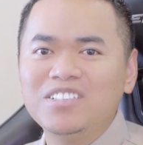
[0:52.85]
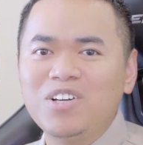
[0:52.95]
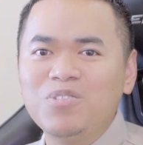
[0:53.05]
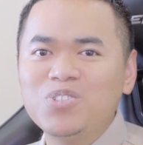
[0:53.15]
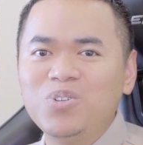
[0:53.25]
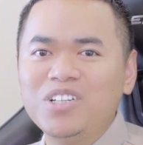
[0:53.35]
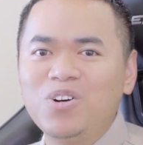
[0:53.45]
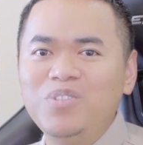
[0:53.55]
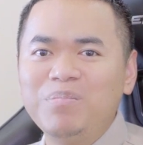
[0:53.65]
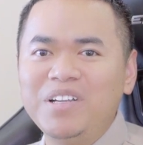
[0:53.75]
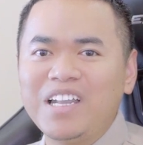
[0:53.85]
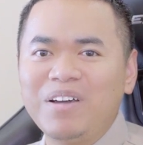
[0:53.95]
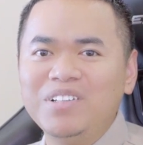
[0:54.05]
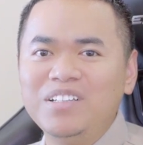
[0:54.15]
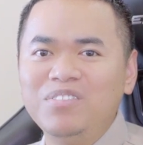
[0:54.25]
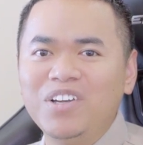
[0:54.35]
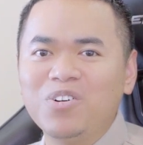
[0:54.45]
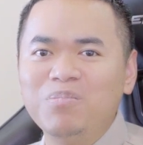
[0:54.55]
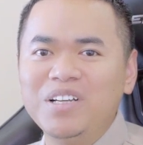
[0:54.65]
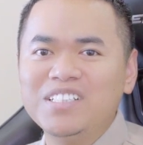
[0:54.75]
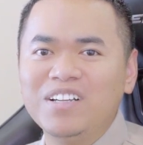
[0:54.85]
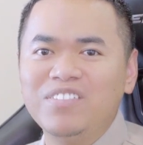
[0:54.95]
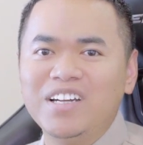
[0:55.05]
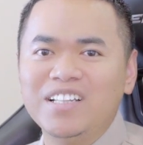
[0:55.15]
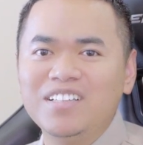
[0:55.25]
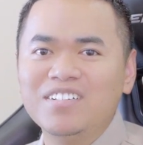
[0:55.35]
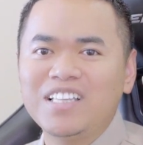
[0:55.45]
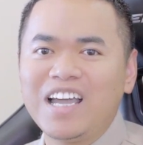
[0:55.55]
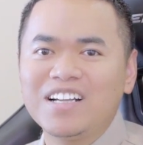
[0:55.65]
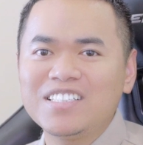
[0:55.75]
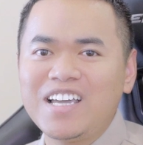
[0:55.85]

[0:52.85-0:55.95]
trong số những công việc mình làm thì việc của mình sẽ phải là tương tác,